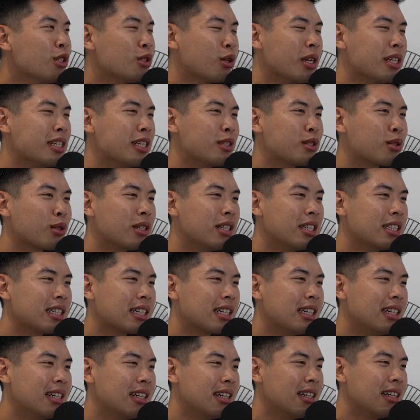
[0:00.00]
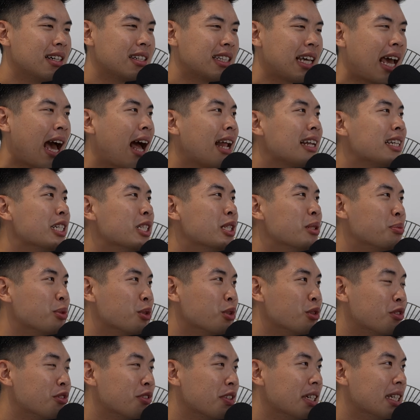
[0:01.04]
所以你说的这个压力的
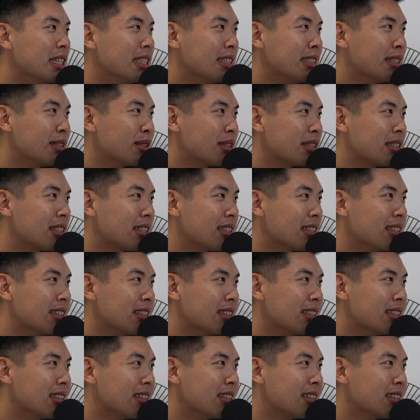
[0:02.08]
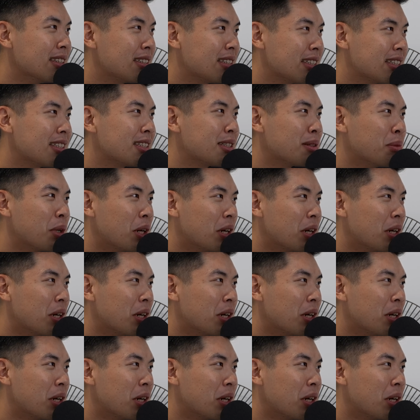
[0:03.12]
部分，就是是什